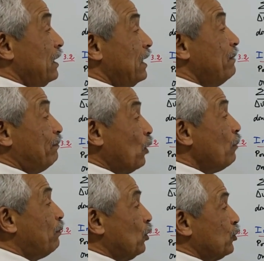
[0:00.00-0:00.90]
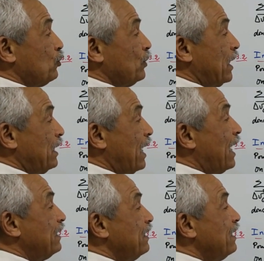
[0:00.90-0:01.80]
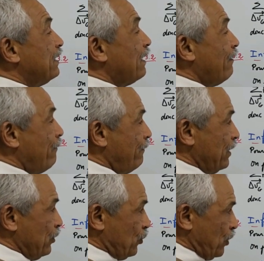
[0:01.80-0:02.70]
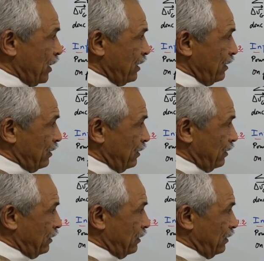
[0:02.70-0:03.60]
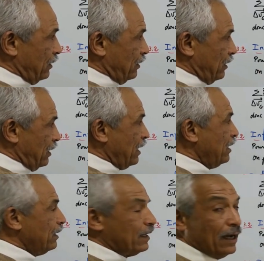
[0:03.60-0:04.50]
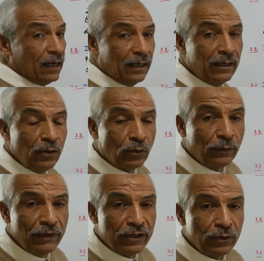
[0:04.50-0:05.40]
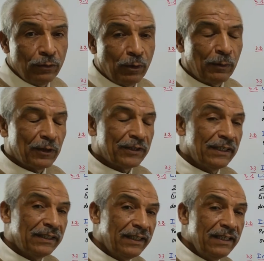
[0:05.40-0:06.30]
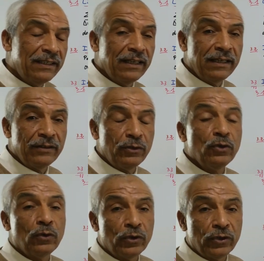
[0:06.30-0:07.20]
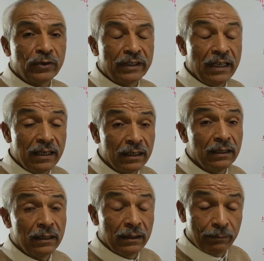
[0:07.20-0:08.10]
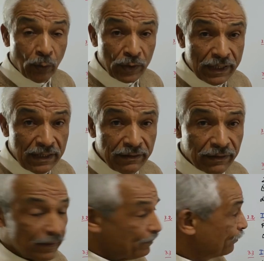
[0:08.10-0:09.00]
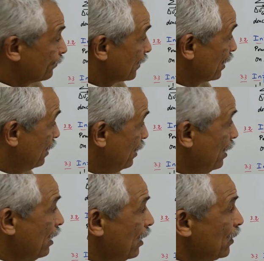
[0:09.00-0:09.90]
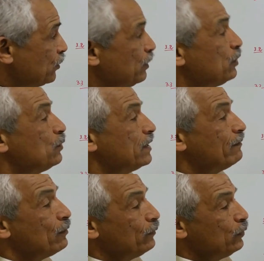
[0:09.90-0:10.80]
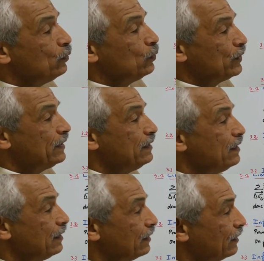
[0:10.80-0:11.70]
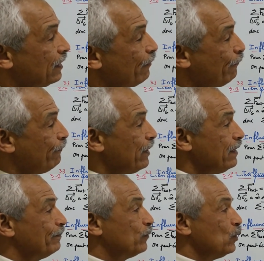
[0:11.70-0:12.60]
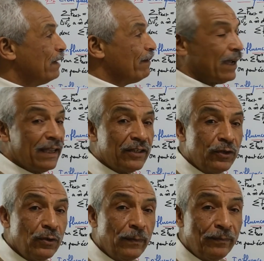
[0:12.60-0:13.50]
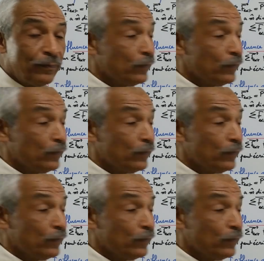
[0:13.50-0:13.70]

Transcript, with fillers: elle est proportionnelle à delta VG, et car le coefficient de proportionnalité, c'est une constante qui est positive. Ensuite, nous avons vu aussi l'effet de la variation